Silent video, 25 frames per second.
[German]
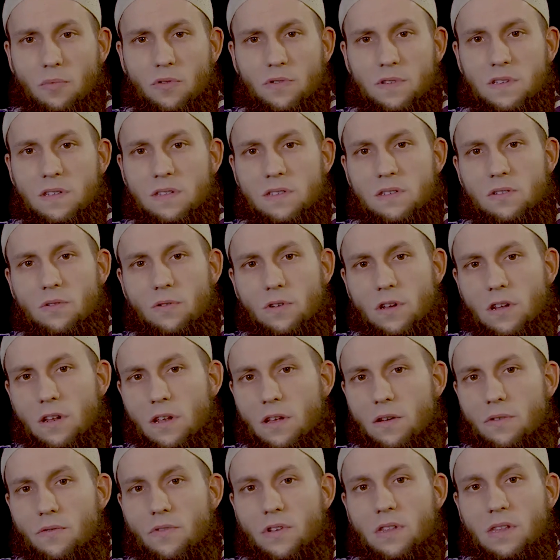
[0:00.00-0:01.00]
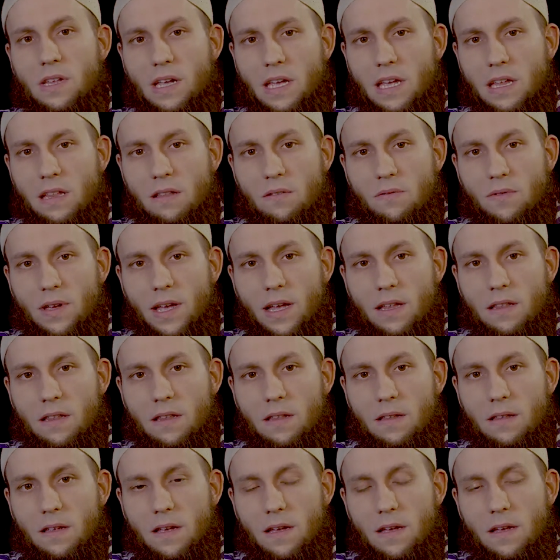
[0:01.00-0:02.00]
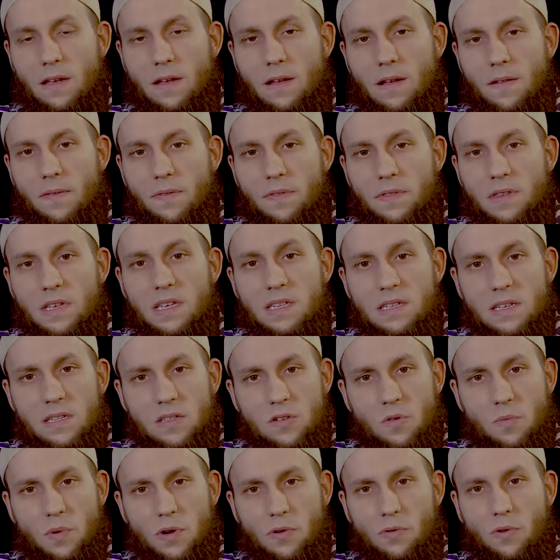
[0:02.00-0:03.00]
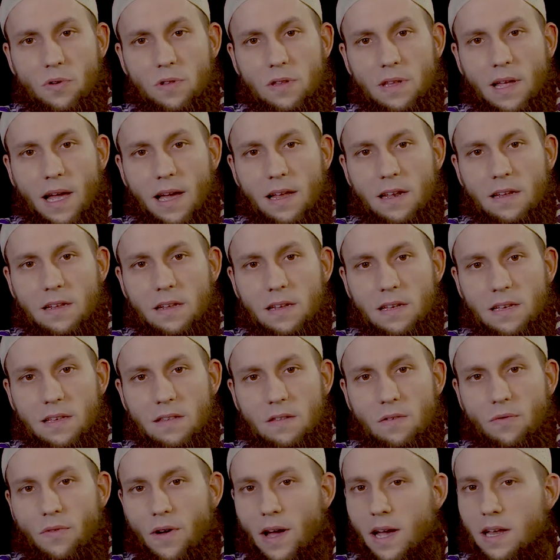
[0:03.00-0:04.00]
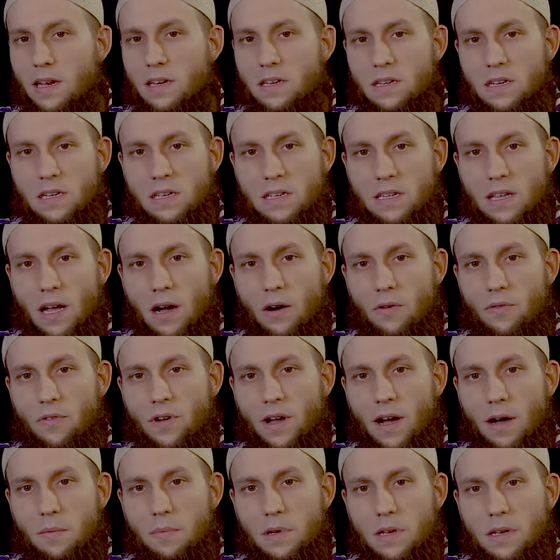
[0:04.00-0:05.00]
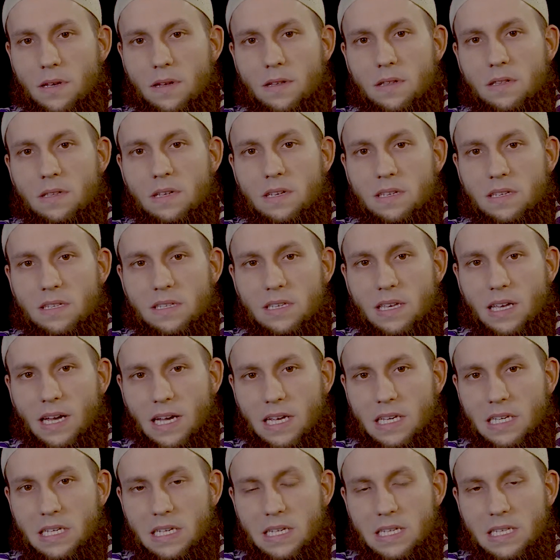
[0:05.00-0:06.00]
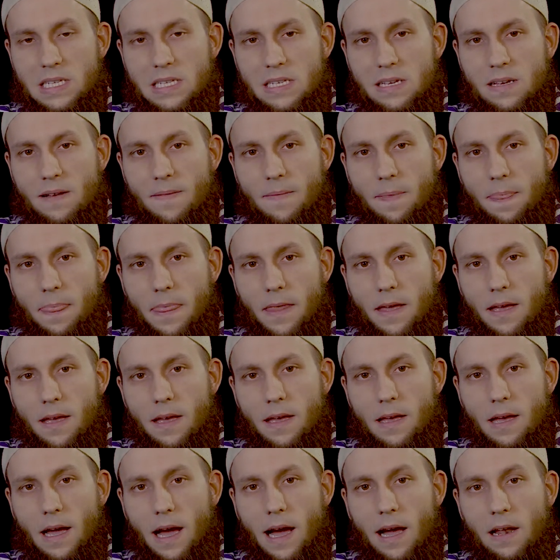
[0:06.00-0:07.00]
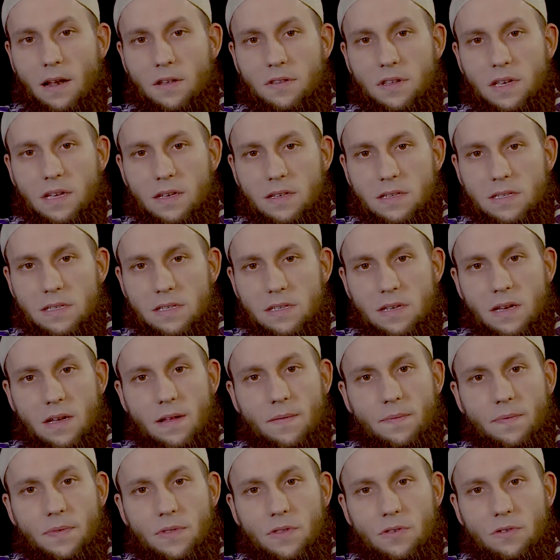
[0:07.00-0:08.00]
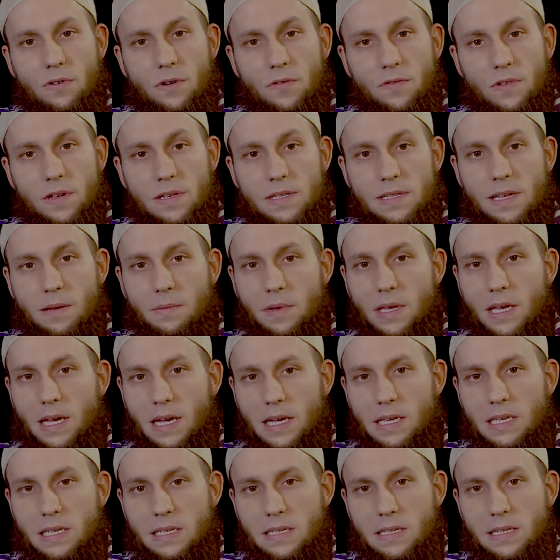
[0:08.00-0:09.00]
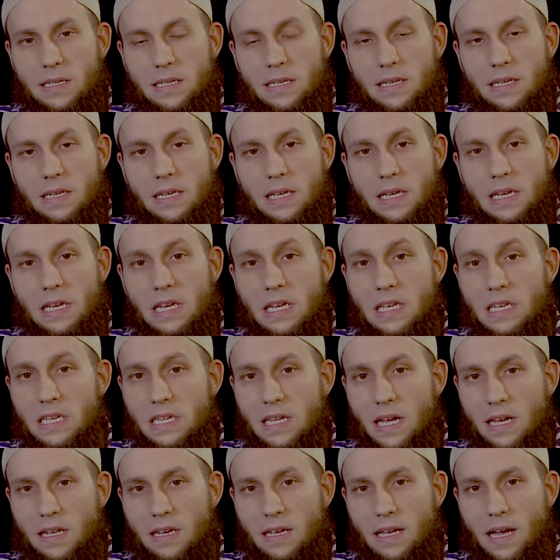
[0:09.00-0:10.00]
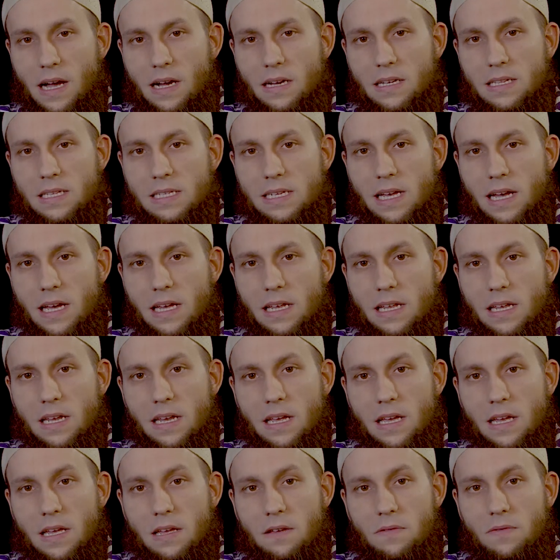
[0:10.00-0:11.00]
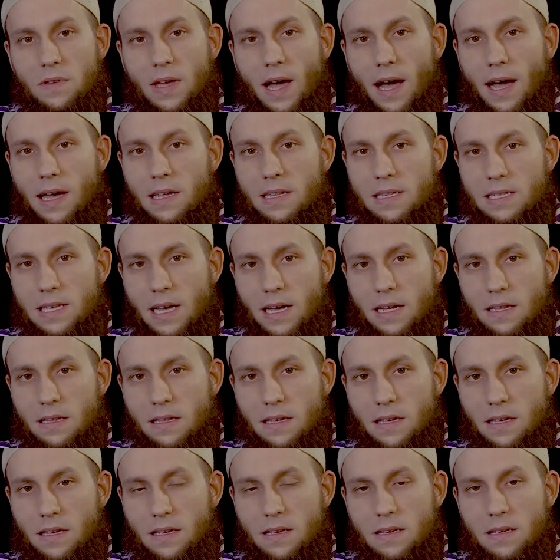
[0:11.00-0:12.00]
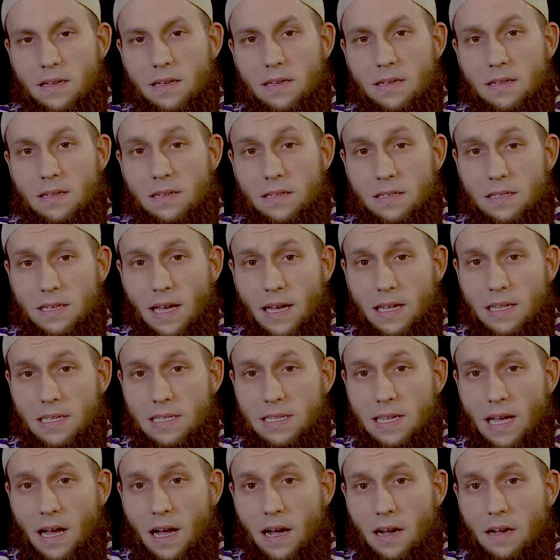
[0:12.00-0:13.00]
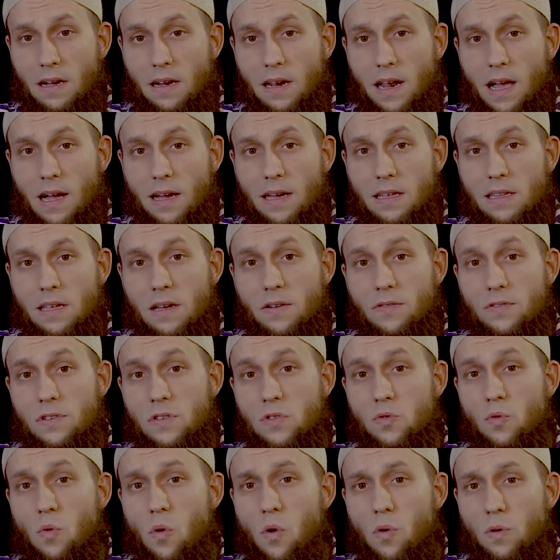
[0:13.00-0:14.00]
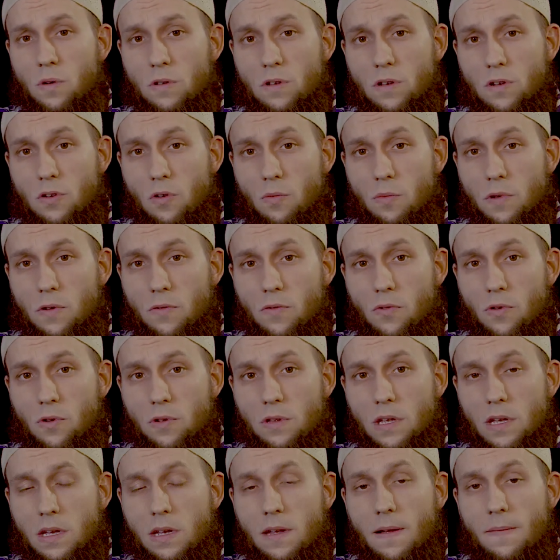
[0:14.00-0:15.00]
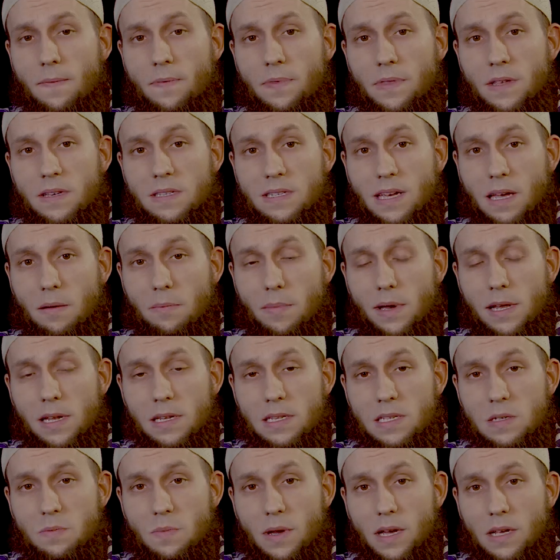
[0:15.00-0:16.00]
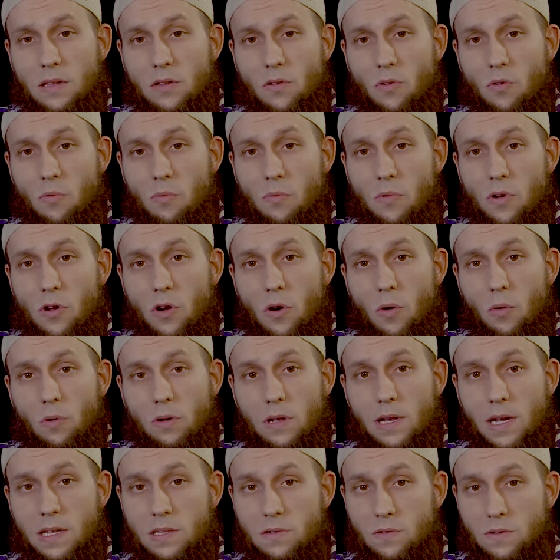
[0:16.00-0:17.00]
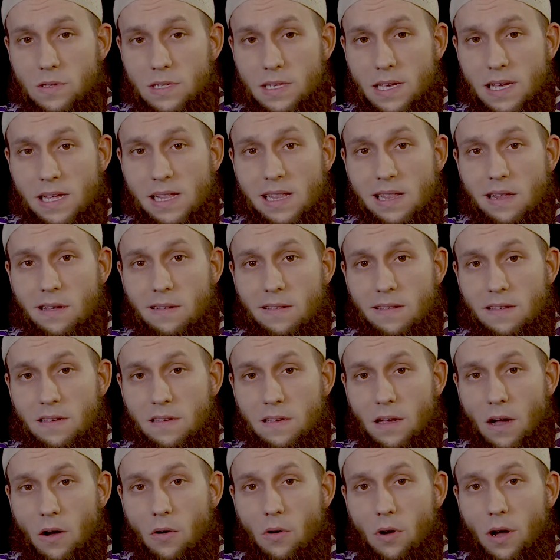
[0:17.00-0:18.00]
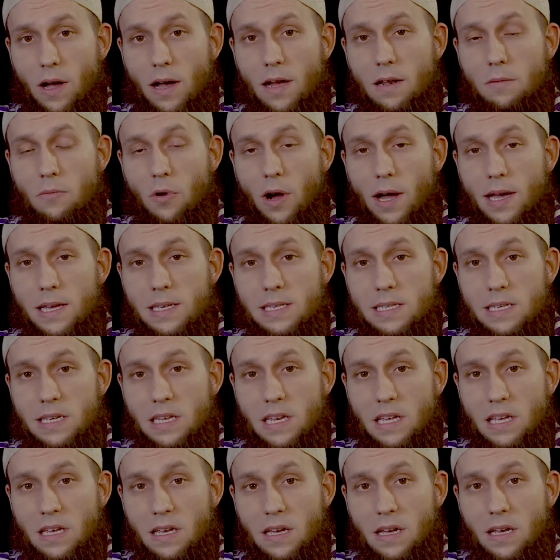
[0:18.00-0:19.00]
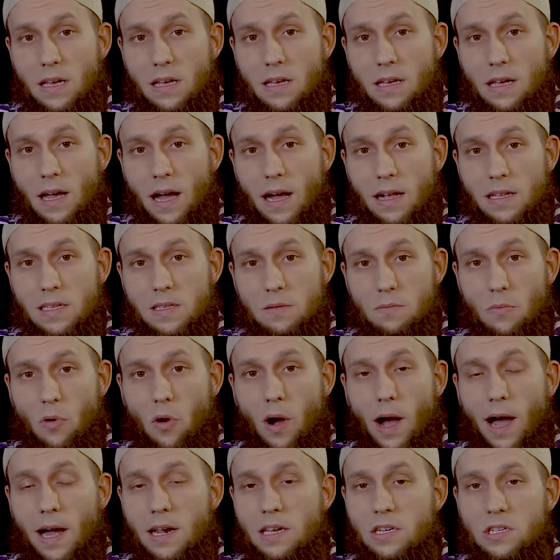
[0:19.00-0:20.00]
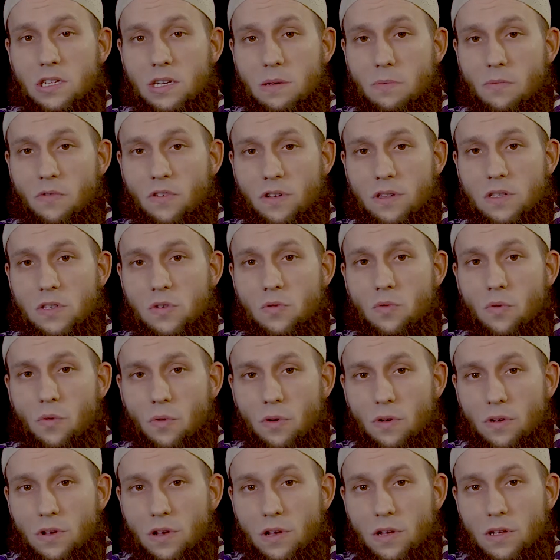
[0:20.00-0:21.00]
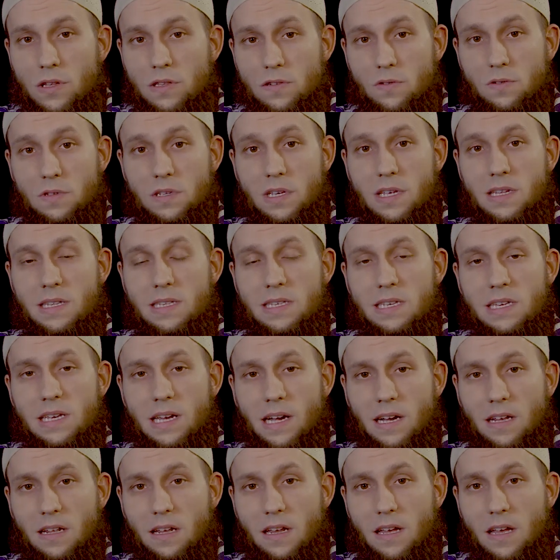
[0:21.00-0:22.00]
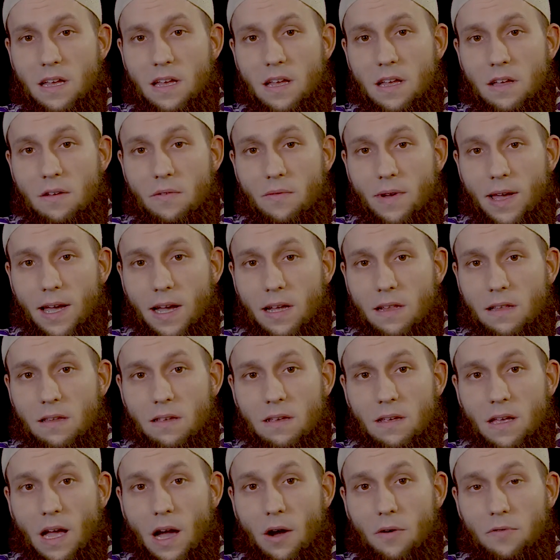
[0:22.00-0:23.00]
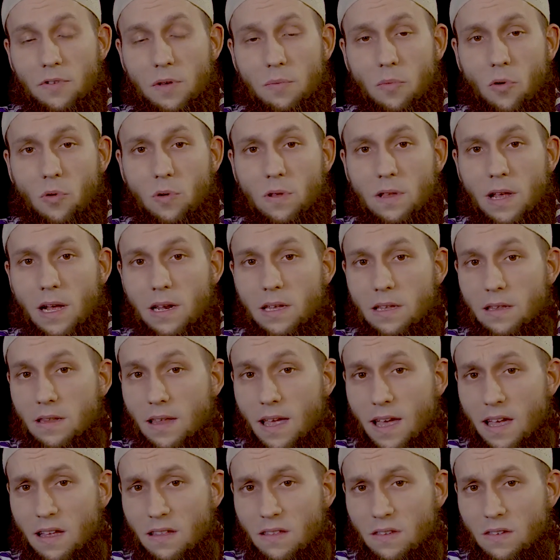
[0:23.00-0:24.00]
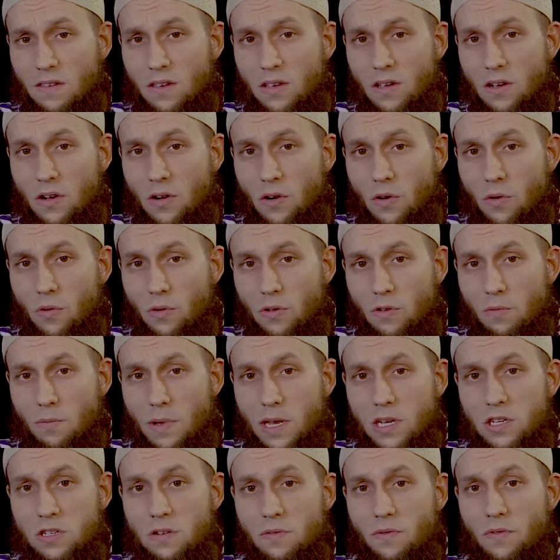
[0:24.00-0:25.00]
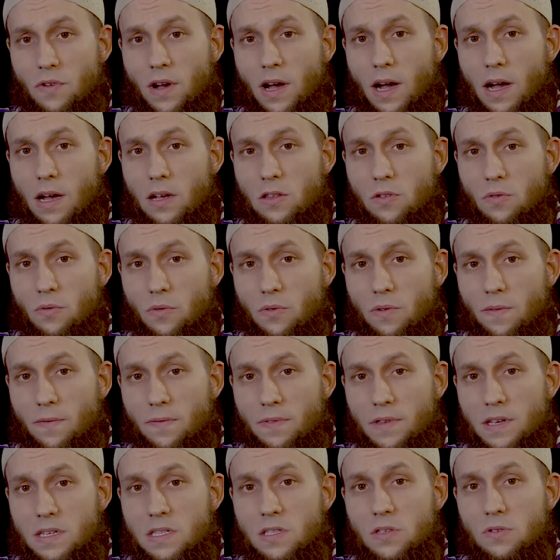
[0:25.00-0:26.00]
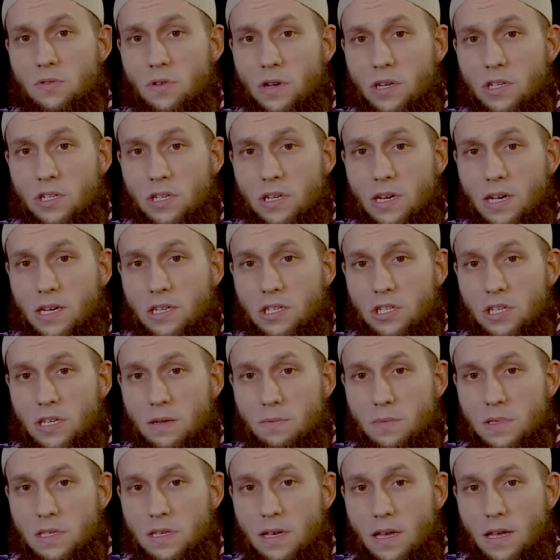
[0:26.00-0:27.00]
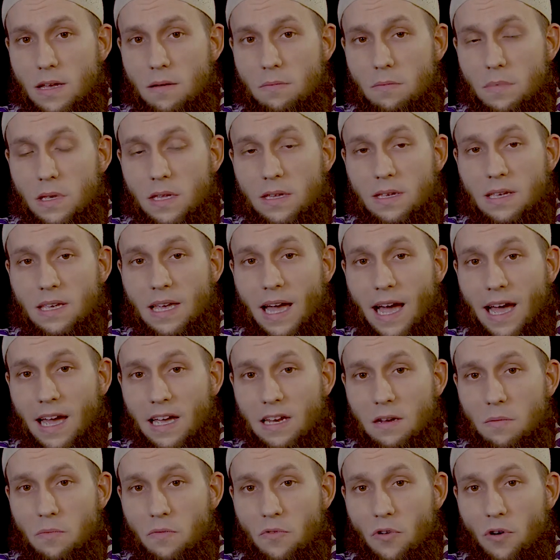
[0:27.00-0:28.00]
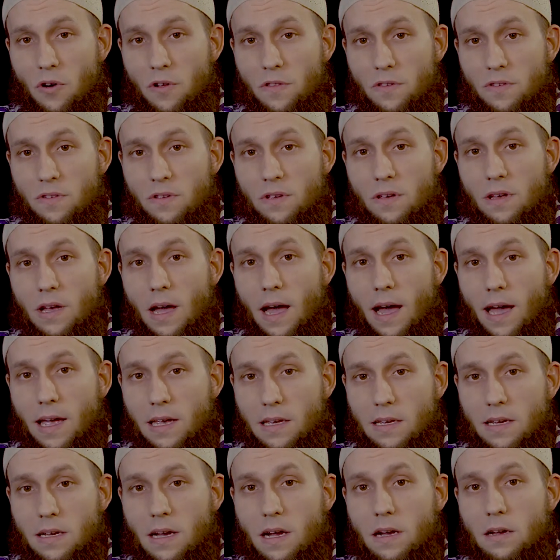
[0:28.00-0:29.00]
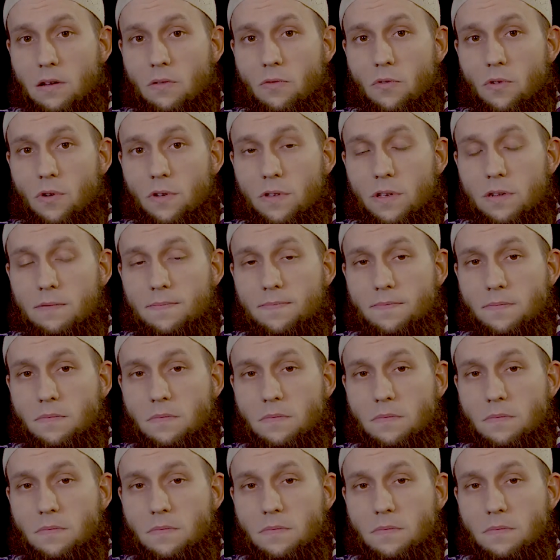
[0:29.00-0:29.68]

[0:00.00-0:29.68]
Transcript: Positionen vertreten werden. Diese zu beurteilen ist freilich nicht Aufgabe dieses Gerichts. Allerdings dürfte es dem Gericht nicht entgangen sein, wie einseitig seitens der Anklage der Versuch unternommen wurde, das Rebellenspektrum und dazu zählt letztlich auch Al-Muhaisini als moralisch im Verzug zu skizzieren, während auf die Brutalität und Menschenverachtung des syrischen Regimes mit keinem Wort eingegangen wurde.